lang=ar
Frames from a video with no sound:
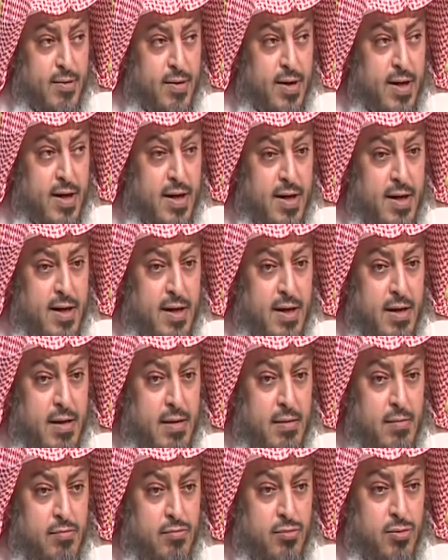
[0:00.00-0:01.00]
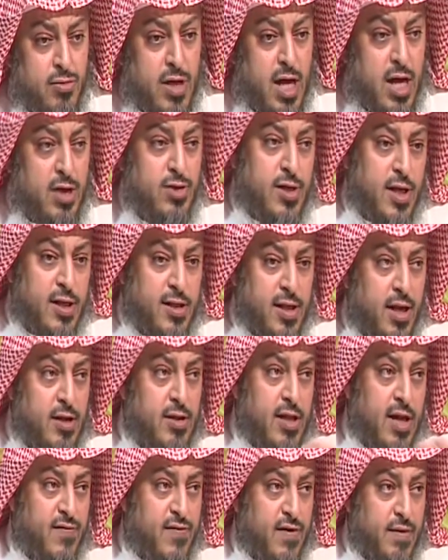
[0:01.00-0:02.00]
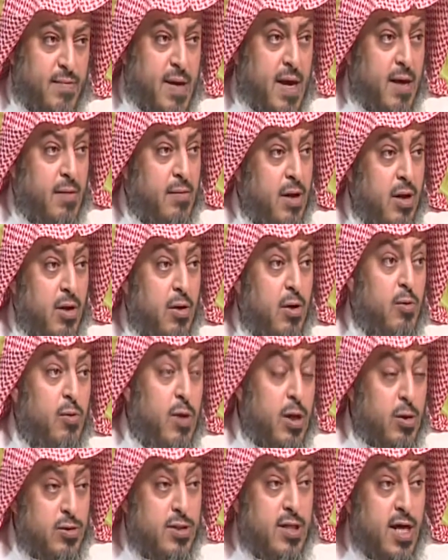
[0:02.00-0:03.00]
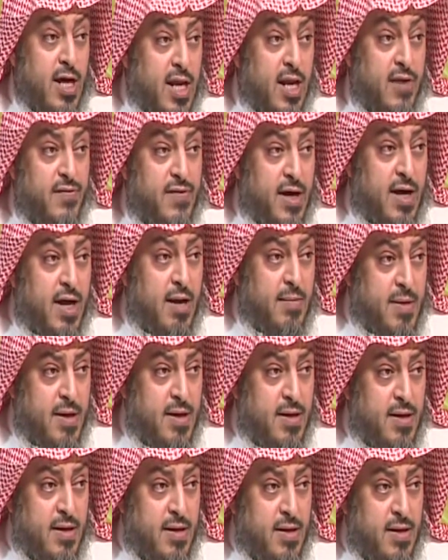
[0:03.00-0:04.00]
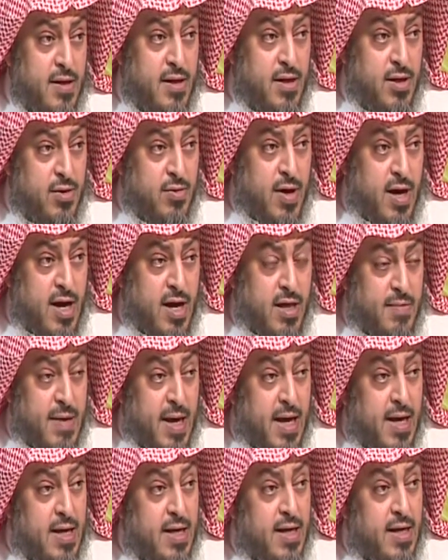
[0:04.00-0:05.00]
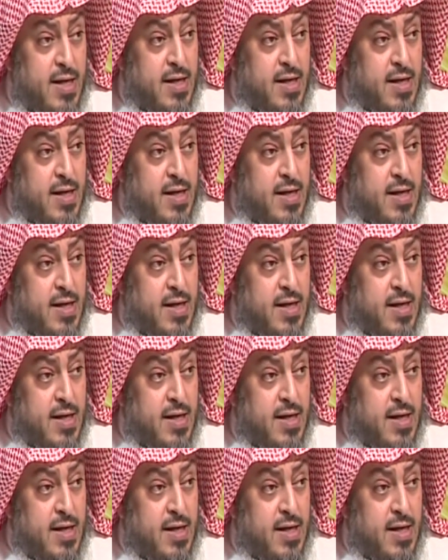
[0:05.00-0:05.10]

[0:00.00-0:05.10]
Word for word: هنا لا يشترط ان يتلفظ بها لو لو لو استقر نعم في قلبه حتى لو كان في قلبه يؤاخذ بها يقول